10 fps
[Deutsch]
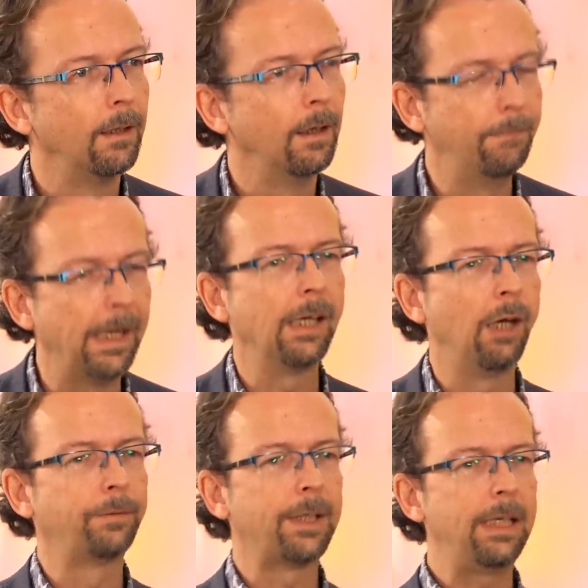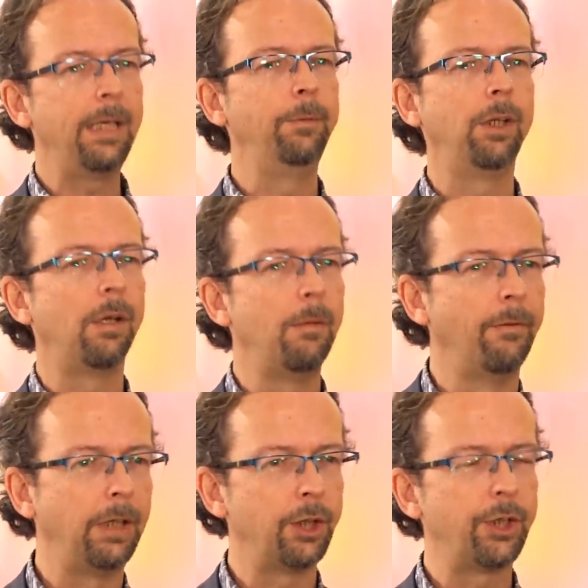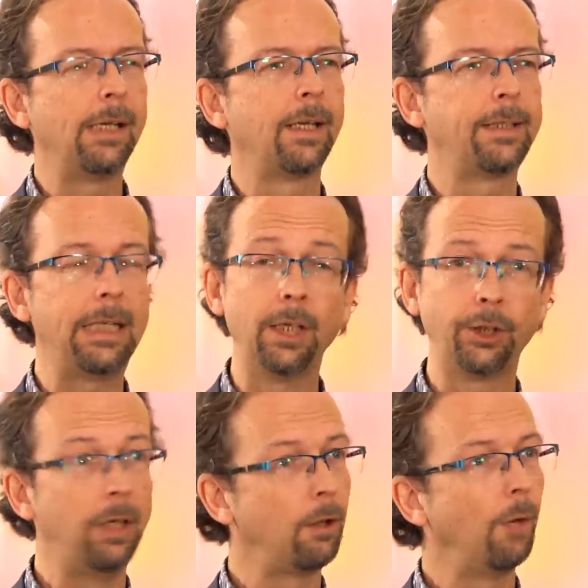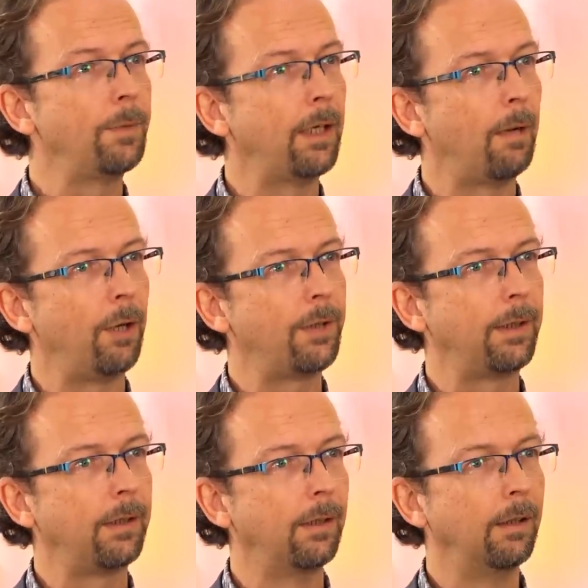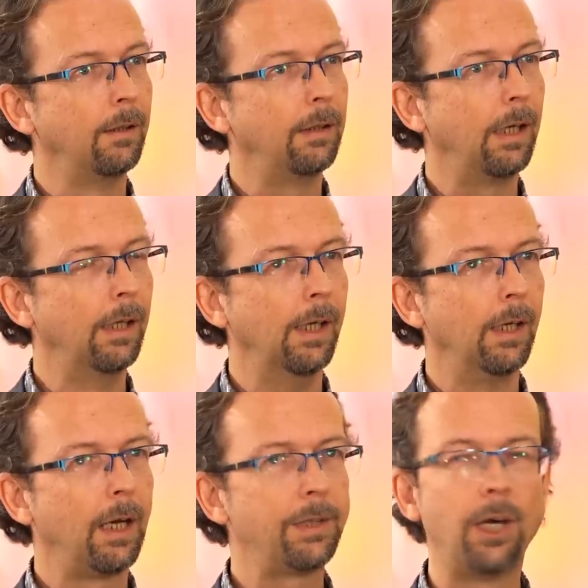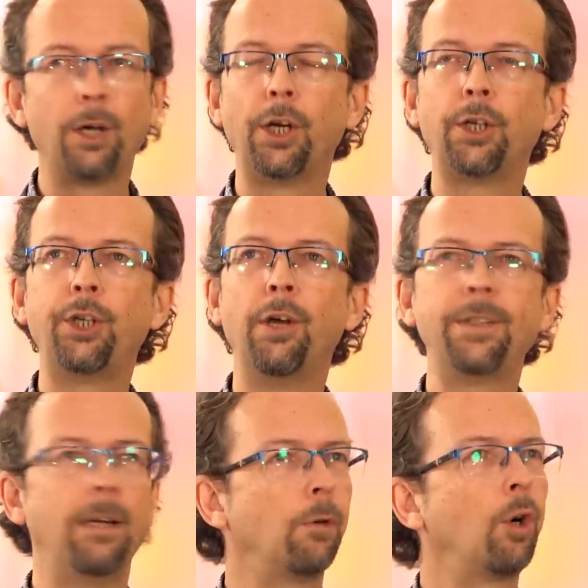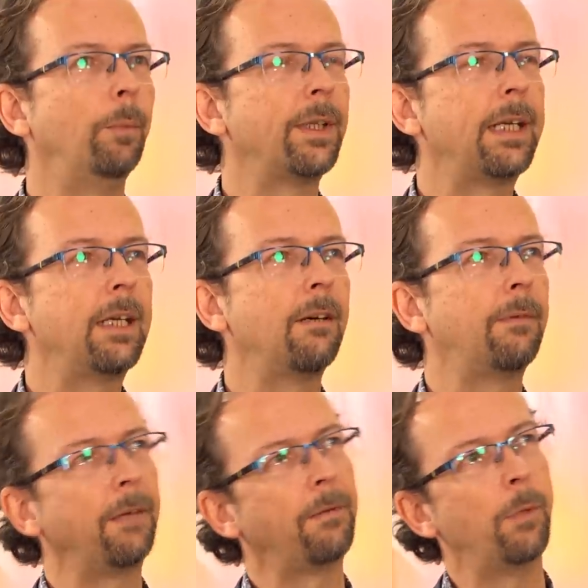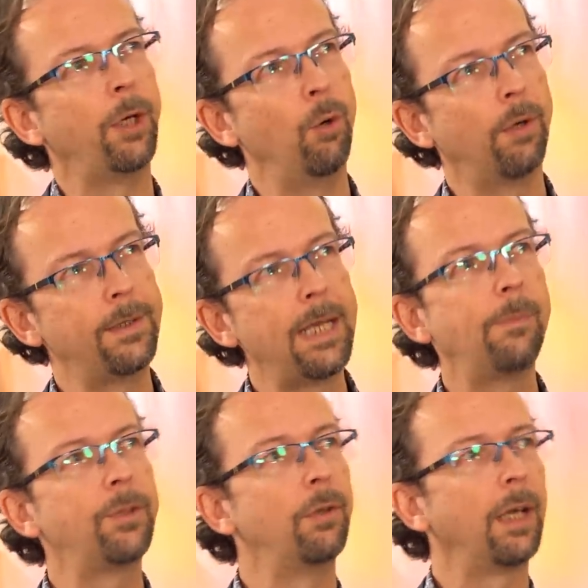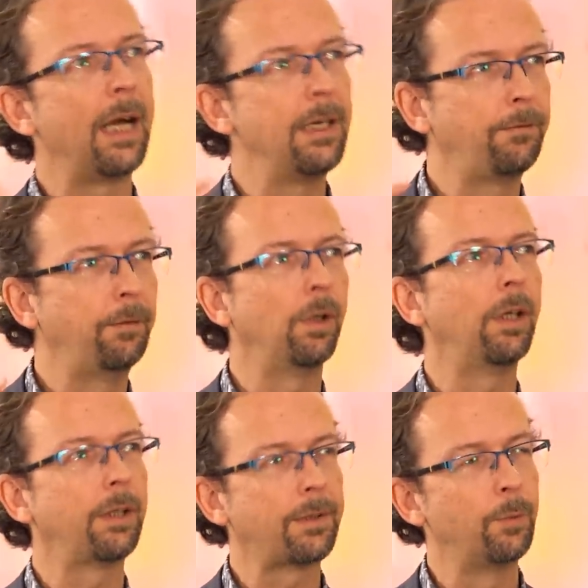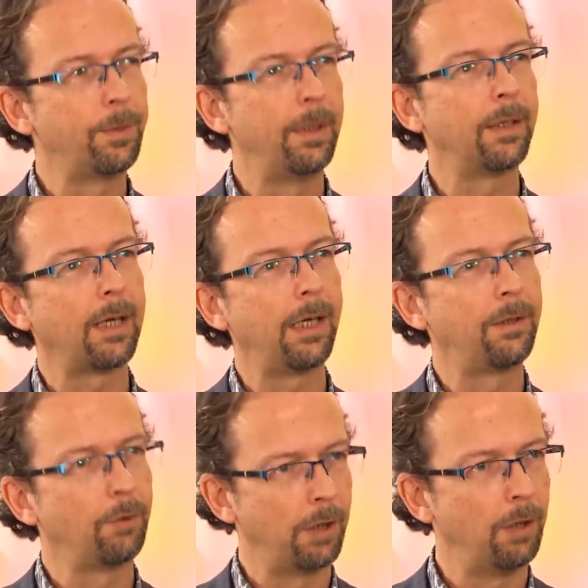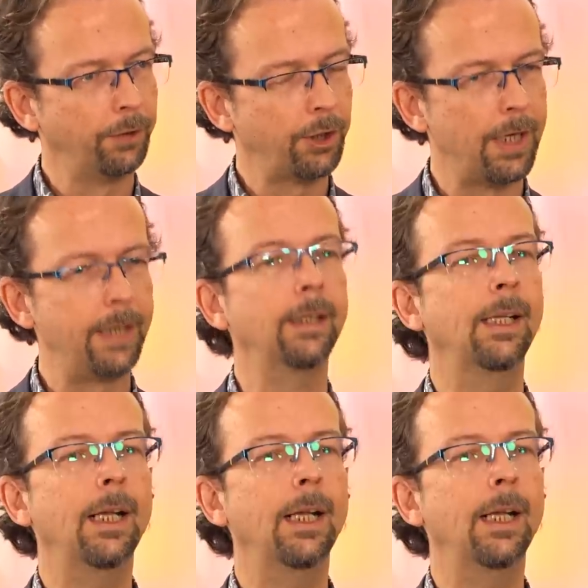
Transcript: Fragen auf das Leben, die du immer wieder gestellt hast, in der Stille kommen sie da plötzlich. Ja, kannst du auch erstaunt sein, wo kommt das her? Vielleicht von meinen Hörern selbst oder Geistführer, das muss man jetzt gar nicht so genau unterscheiden.